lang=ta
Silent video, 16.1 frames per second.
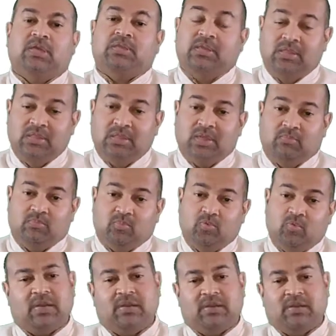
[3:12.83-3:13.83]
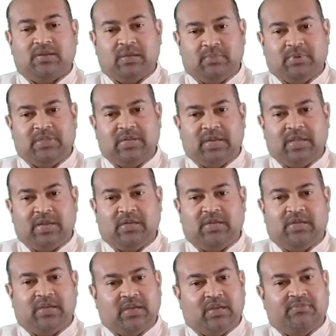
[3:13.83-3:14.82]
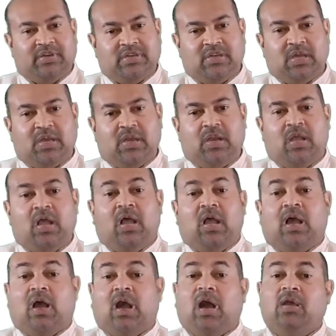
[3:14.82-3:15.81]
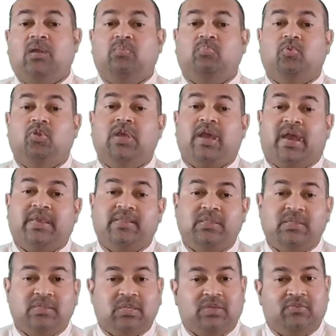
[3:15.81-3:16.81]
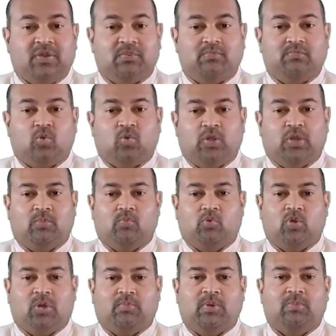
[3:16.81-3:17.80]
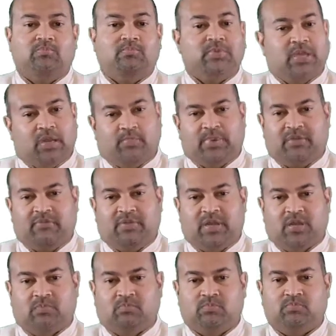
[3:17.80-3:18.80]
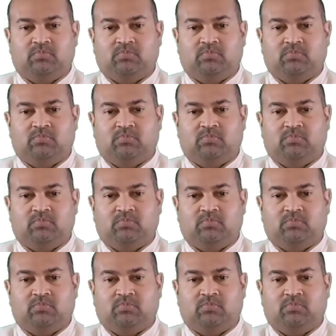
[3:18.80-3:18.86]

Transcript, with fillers: இந்த மூன்று நிபந்தனைகள் என்னவென்றால் ஆறு புள்ளி ஐந்து தீவிரம் கொண்ட பூகம்பம் ஏற்பட வேண்டும்